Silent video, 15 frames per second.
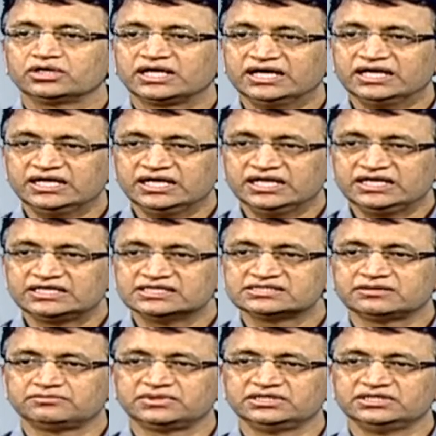కిడ్నీకి
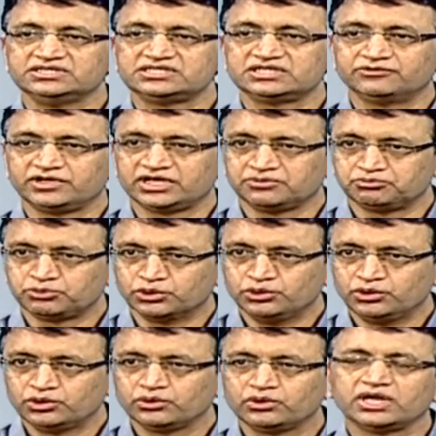సంబంధించిన
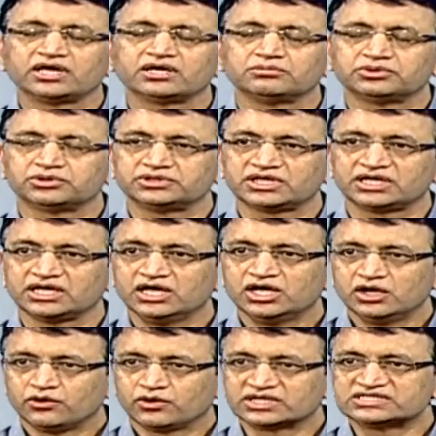పుండు లేకపోతే
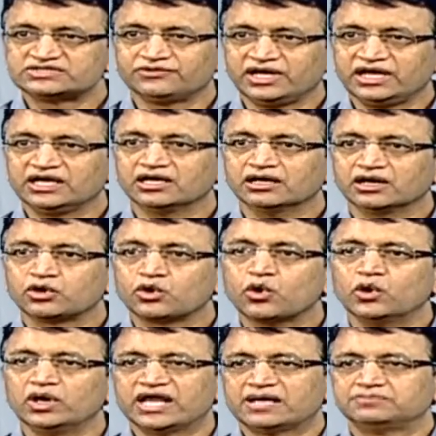ఒక స్వెల్లింగ్
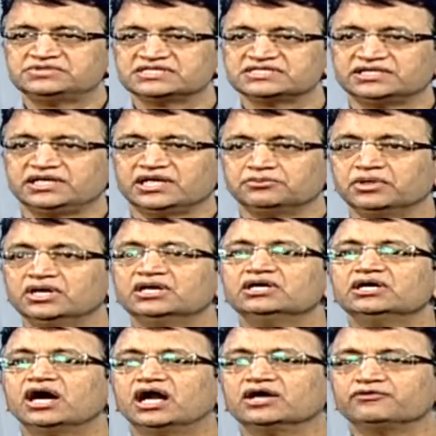కోల్డ్ యాప్సెస్ అంటాం
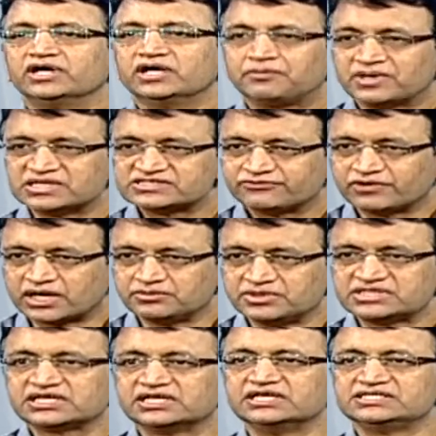అటువంటి పస్
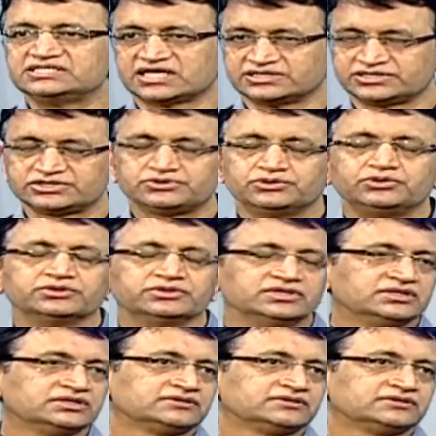ఫార్మేషన్ అయ్యే ఛాన్సెస్ ఉంటుంది